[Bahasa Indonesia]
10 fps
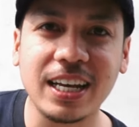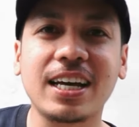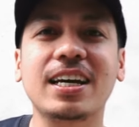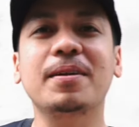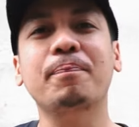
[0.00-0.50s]

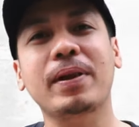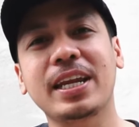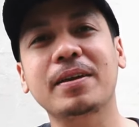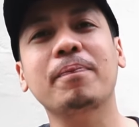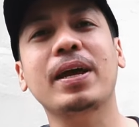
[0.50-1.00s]
Dan
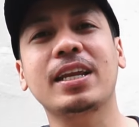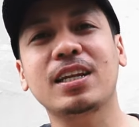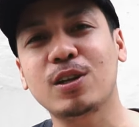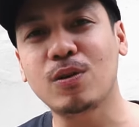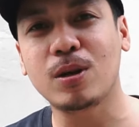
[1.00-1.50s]

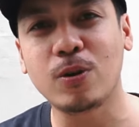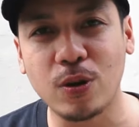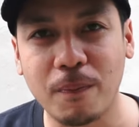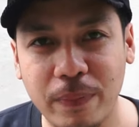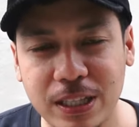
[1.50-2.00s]
planning-planning 2024